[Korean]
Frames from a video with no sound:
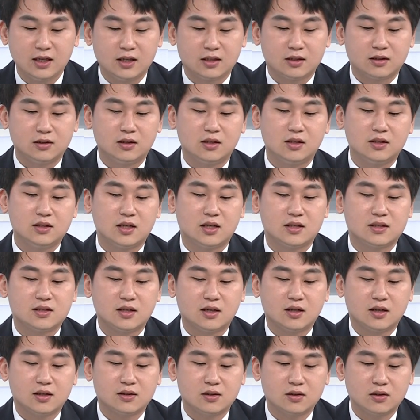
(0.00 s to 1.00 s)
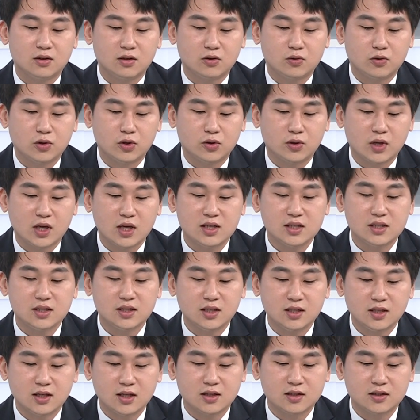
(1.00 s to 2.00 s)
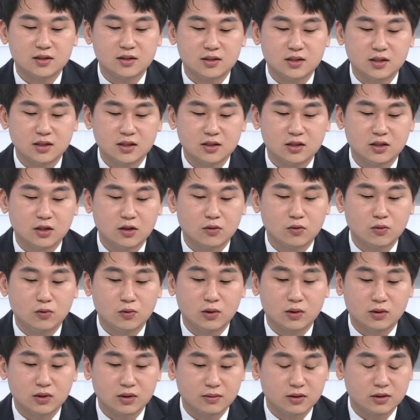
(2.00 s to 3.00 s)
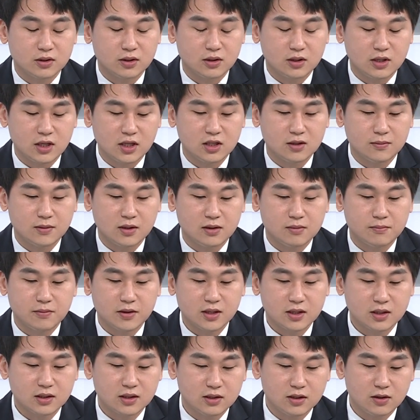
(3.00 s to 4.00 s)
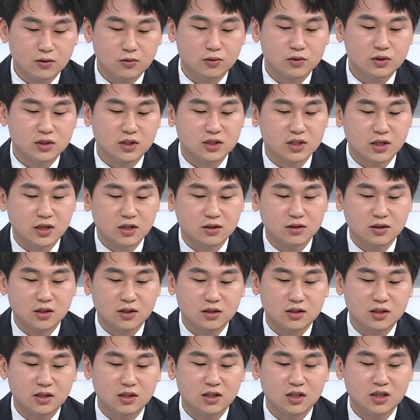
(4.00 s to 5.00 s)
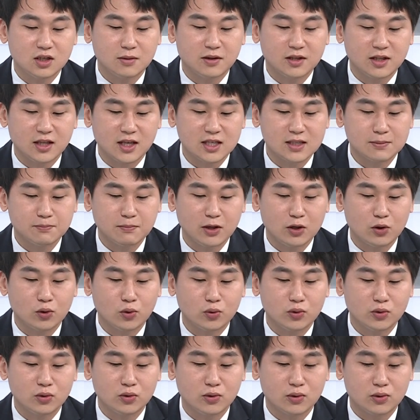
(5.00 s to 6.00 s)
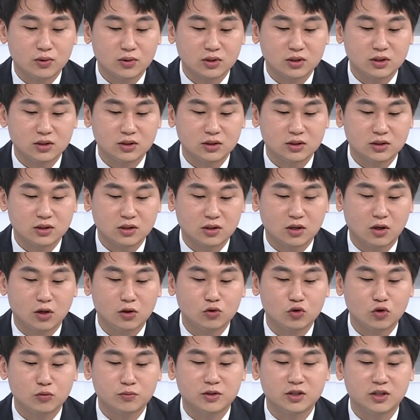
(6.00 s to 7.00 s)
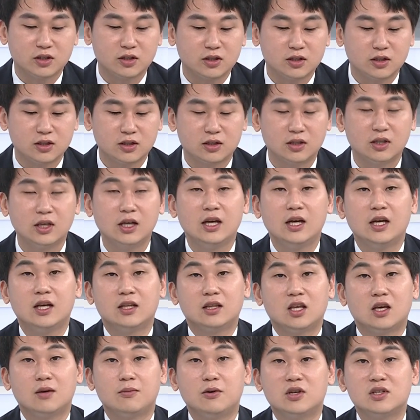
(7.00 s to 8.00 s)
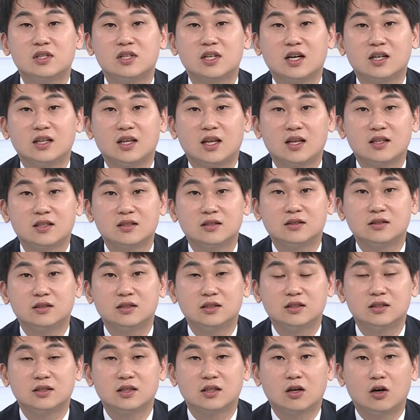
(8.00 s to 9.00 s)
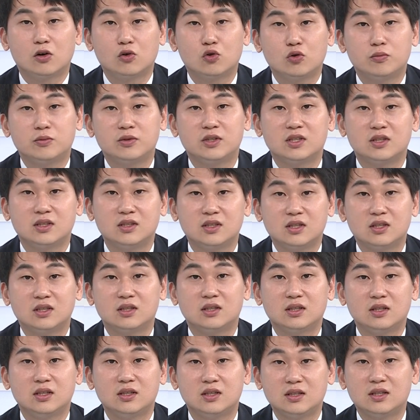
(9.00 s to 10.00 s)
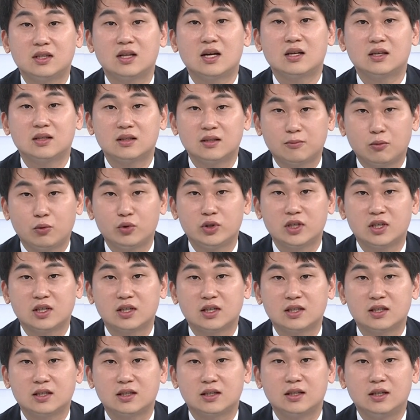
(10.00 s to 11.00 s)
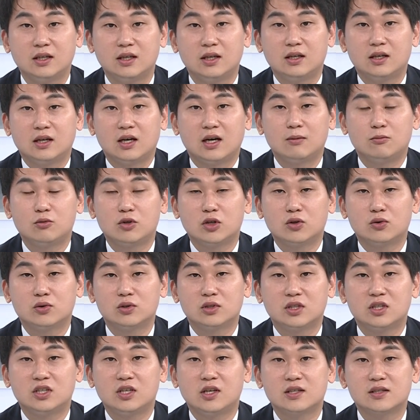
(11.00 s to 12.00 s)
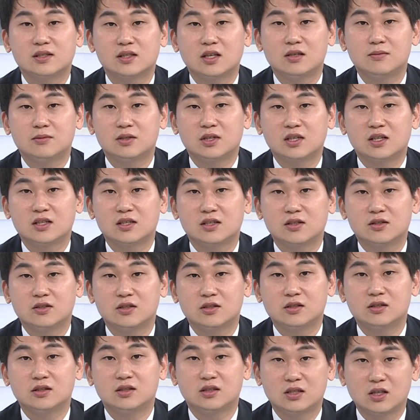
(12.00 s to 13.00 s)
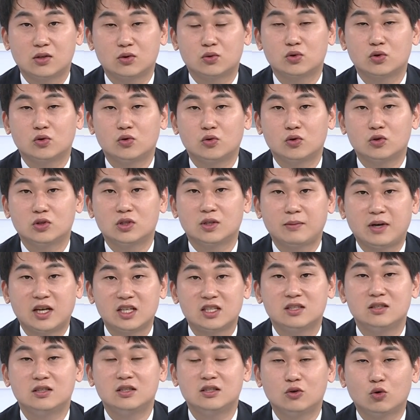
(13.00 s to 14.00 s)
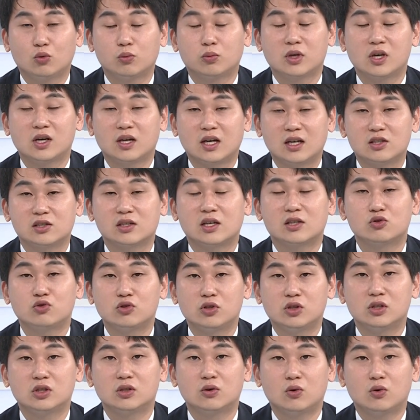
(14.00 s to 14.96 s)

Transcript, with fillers: 근데 이제 SM 같은 경우에도 NCT라든지 그리고 어, 레드벨벳 그리고 이제 최근에 이제 인기가 많은 에스파 이런 그 걸그룹들은 데뷔 연차가 낮은 이제 걸그룹들이다 보니까 아무래도 이제 기획사 입장에서는 계속적으로 이제 마진이 높게 가져갈 수 있는